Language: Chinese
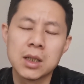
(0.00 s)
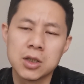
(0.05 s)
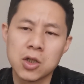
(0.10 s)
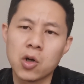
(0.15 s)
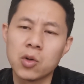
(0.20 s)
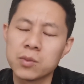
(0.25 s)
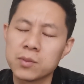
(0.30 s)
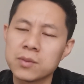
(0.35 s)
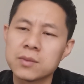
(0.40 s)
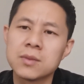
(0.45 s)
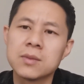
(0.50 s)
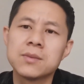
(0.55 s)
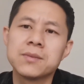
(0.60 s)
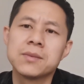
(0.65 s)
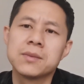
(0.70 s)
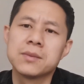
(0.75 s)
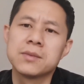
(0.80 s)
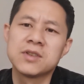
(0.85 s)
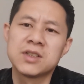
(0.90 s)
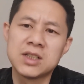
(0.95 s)
脑
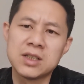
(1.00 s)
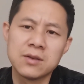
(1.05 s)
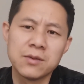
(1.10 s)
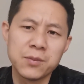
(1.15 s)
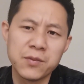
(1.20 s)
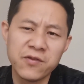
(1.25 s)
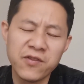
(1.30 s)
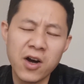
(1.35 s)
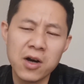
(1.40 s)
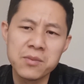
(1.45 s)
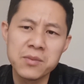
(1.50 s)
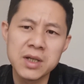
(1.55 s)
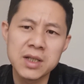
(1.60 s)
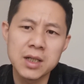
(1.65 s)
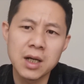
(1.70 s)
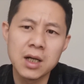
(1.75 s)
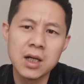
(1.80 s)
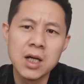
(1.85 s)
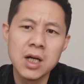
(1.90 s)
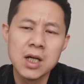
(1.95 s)
方面
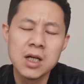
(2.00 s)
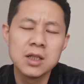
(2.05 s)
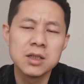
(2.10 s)
的